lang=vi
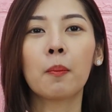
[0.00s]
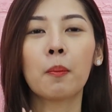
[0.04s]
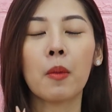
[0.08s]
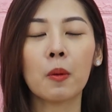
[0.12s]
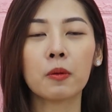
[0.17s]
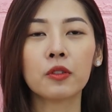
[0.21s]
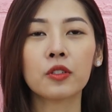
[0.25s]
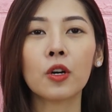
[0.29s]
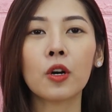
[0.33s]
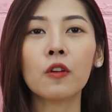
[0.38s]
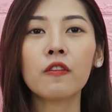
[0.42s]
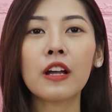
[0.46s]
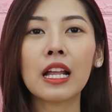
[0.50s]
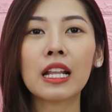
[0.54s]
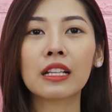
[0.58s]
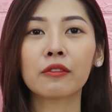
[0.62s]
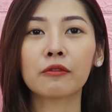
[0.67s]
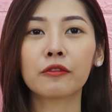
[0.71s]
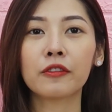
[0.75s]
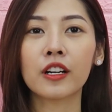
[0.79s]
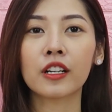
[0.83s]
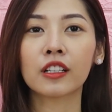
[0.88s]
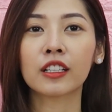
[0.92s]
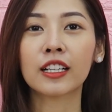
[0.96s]
Một số
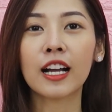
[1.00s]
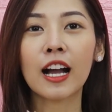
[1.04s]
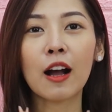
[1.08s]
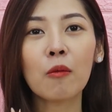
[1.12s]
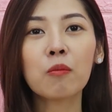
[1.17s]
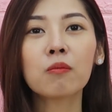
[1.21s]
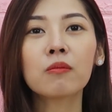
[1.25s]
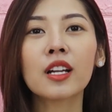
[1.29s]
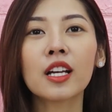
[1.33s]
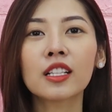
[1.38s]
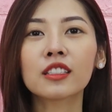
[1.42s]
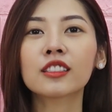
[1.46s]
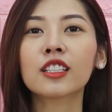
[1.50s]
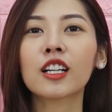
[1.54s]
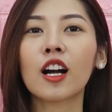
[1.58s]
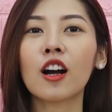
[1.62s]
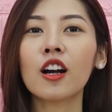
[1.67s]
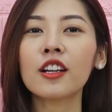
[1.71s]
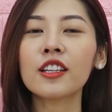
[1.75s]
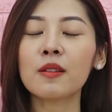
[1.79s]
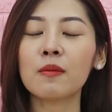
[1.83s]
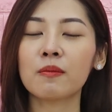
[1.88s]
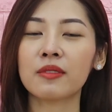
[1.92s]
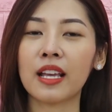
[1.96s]
thành phần không nên
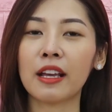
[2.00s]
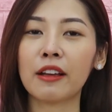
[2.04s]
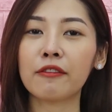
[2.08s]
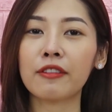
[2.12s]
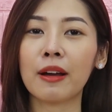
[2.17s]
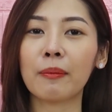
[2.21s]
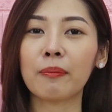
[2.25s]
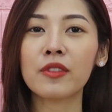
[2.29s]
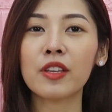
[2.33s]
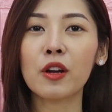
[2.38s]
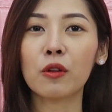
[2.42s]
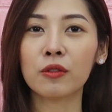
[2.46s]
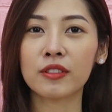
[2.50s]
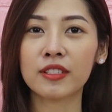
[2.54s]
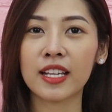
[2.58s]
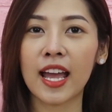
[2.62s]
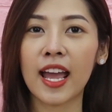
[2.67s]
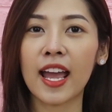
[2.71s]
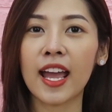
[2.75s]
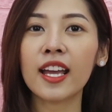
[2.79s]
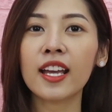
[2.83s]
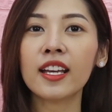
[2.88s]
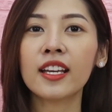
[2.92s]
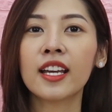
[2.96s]
có trong sản phẩm dầu
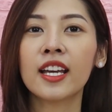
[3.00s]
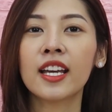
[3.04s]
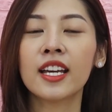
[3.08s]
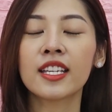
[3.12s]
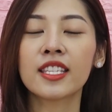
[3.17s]
xả